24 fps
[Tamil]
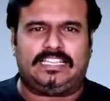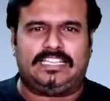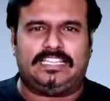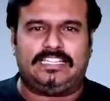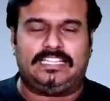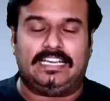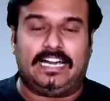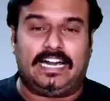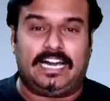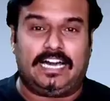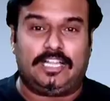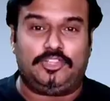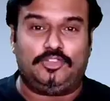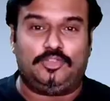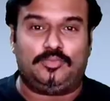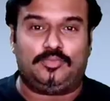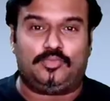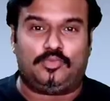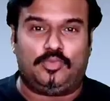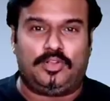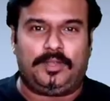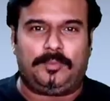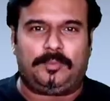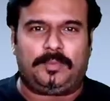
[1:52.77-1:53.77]
இருந்தது
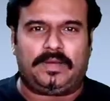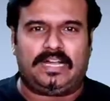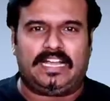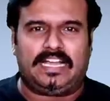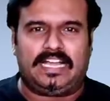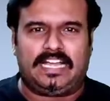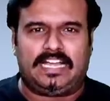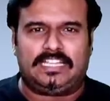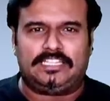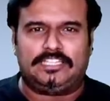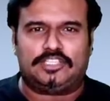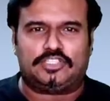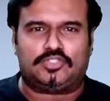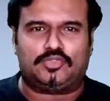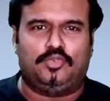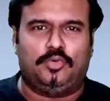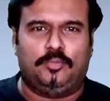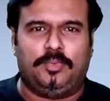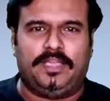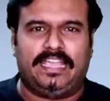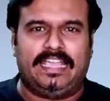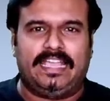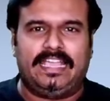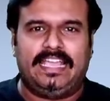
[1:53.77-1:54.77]
அதுவும் குறிப்பாக அந்த
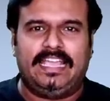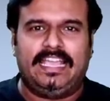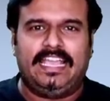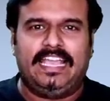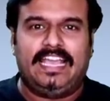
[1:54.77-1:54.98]
ஸ்கூபி